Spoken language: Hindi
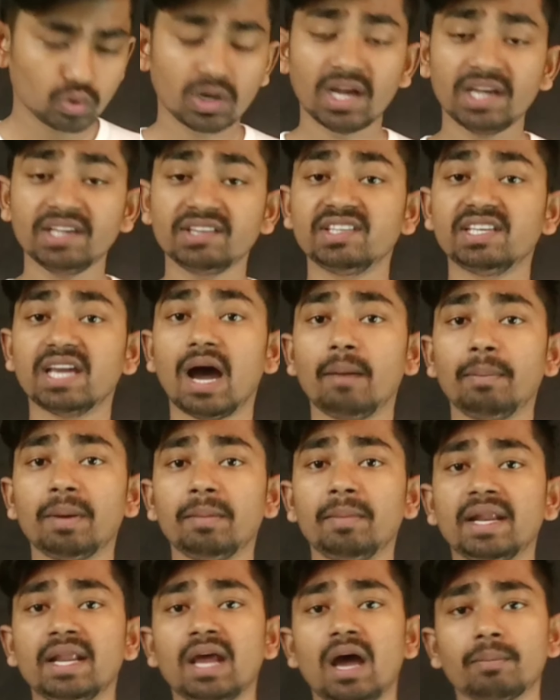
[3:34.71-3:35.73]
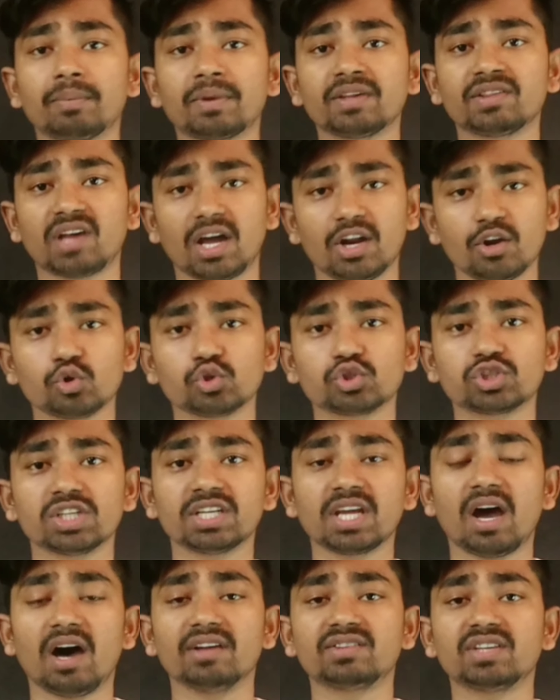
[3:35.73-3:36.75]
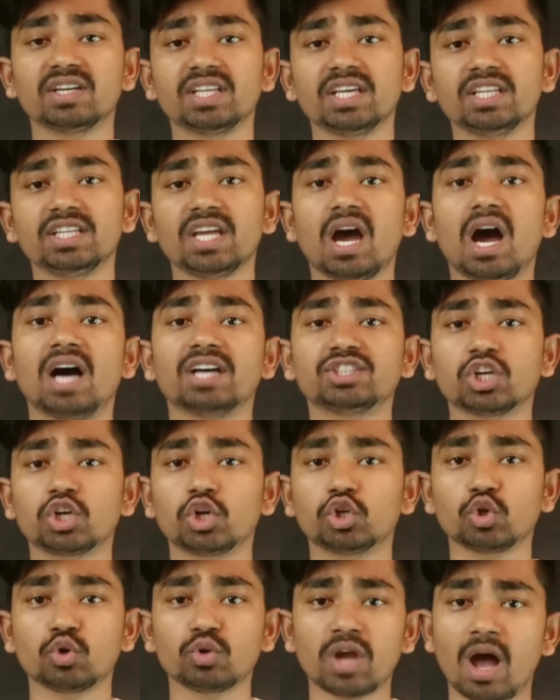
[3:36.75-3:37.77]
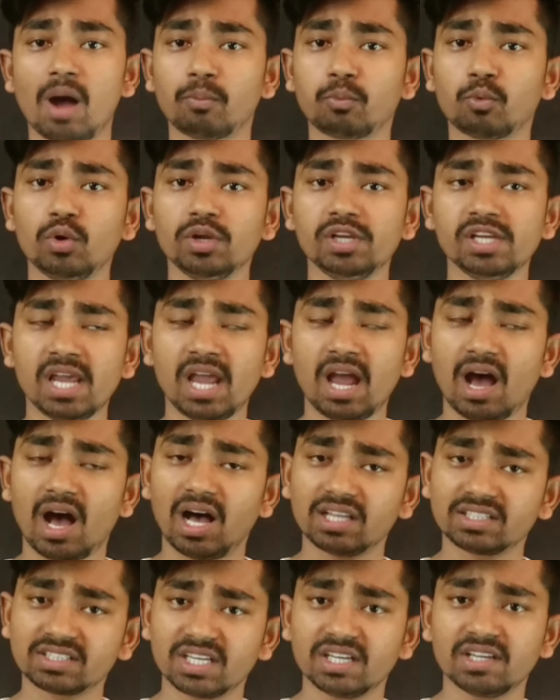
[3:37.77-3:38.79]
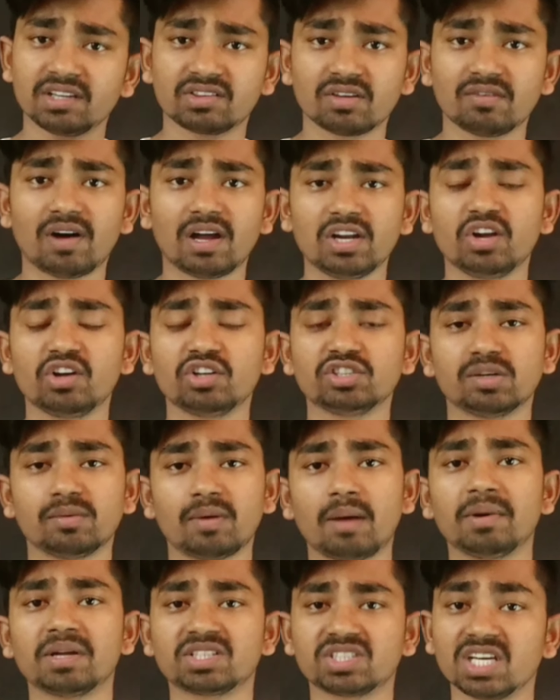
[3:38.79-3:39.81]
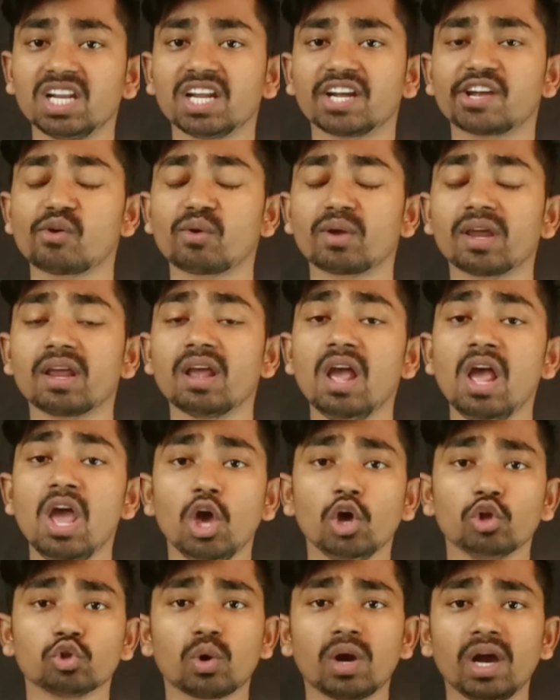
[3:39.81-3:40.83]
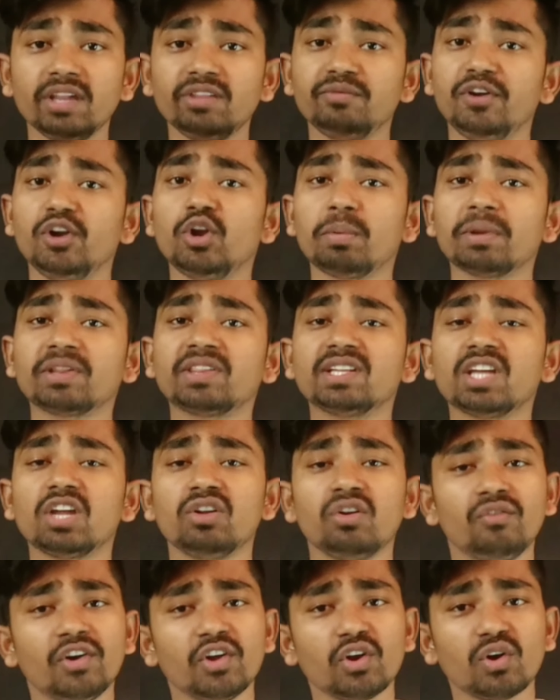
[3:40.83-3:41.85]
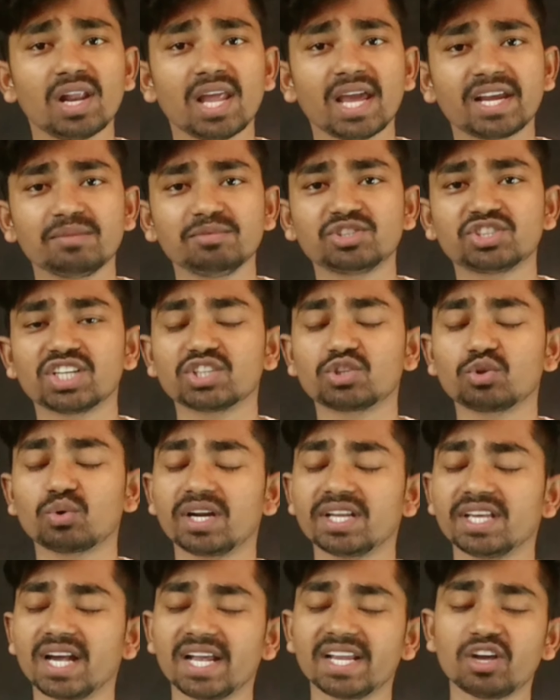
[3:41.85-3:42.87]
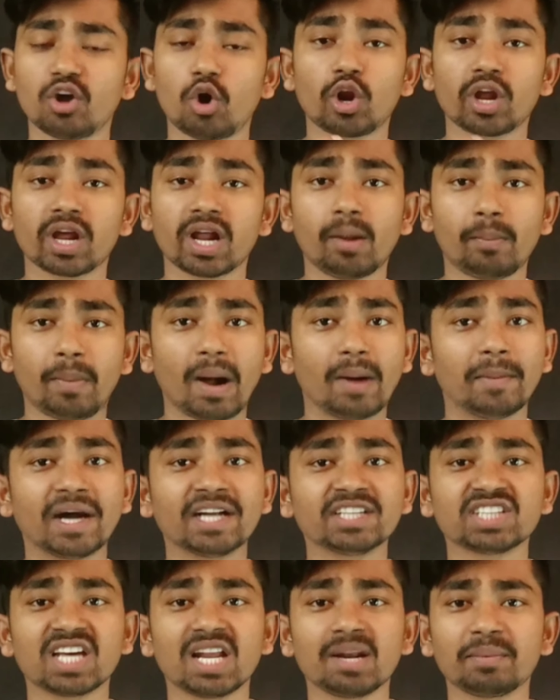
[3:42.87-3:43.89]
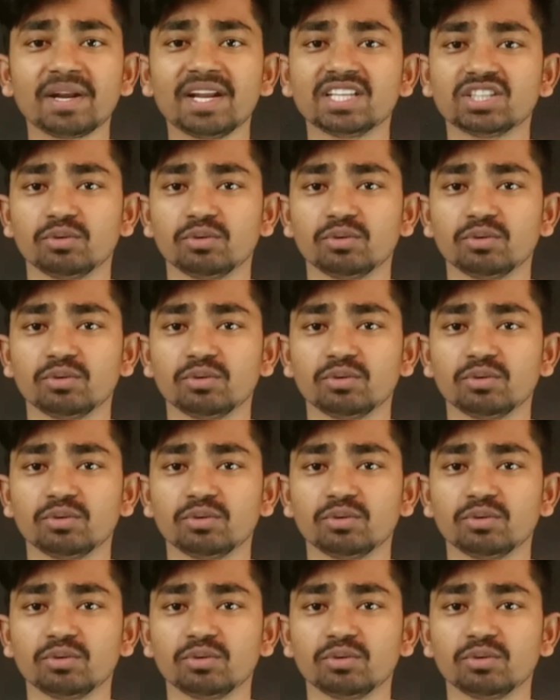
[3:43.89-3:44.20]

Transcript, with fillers: तो गाइज़ यहाँ पे मैंने आपके सारे क्वेश्चन के आंसर दे दिया आशा करता हूँ कि आपको ये आज के सवाल और जवाब अच्छे लगे होंगे तो गाइज़ वीडियो पसंद आए तो वीडियो को लाइक कमेंट शेयर तो करिएगा और अगर आप हमारे चैनल पर